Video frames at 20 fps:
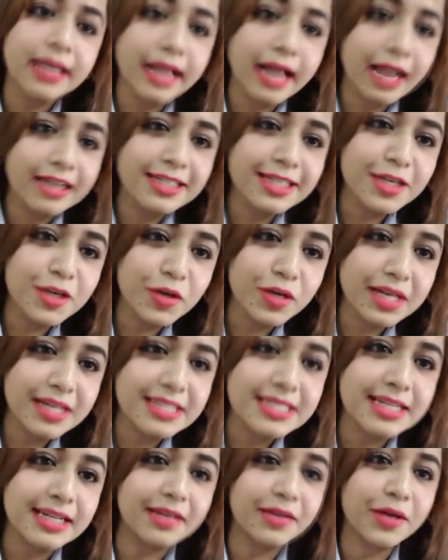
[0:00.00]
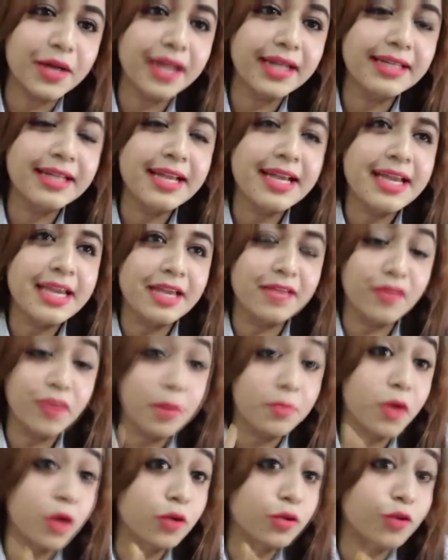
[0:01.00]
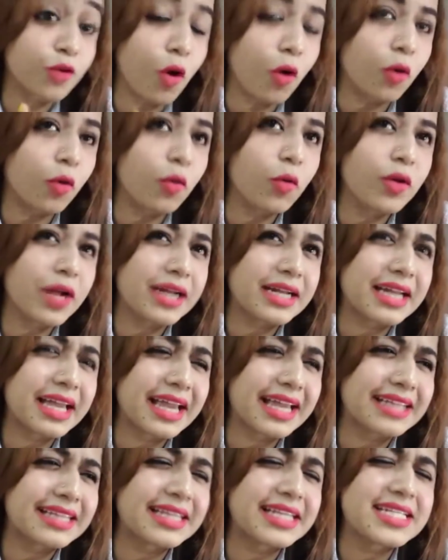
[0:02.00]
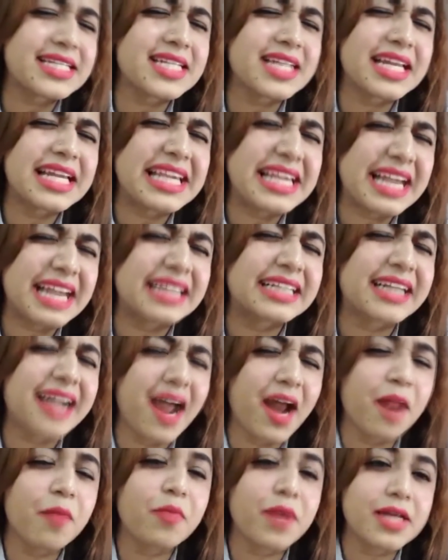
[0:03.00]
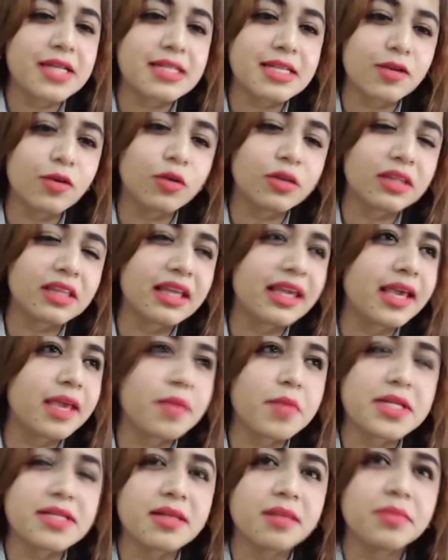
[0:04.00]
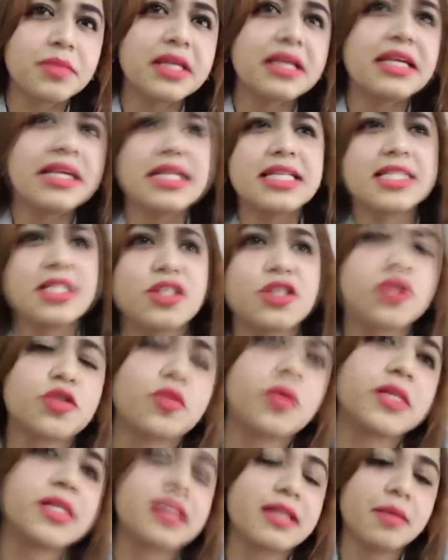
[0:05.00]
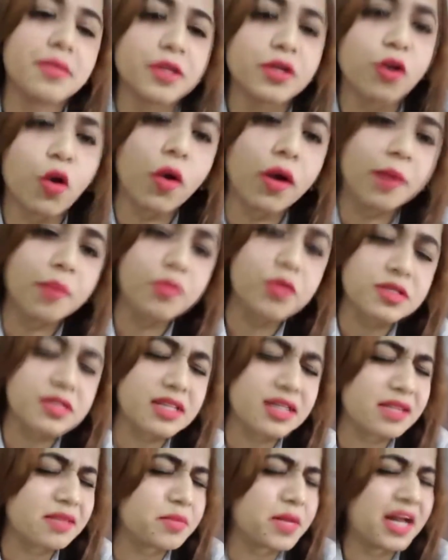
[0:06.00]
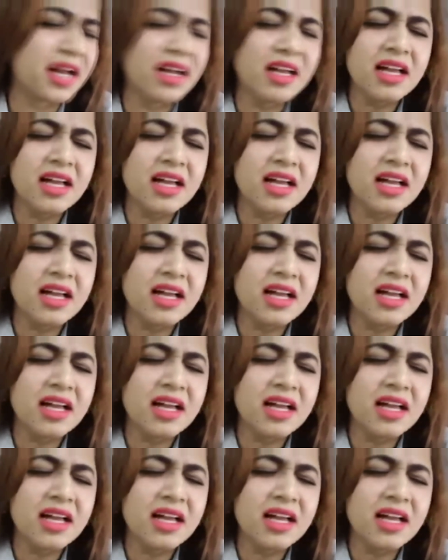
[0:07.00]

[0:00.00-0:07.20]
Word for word: আটকেও গিয়েছিলেন রাইট ইফ আম নট রং কোন একটা দেশে জানি কি একটা খারাপ কাজে করতে গিয়ে বা সামথিং কি সে সময় জানি আপনি ধরা পড়ছিলেন বা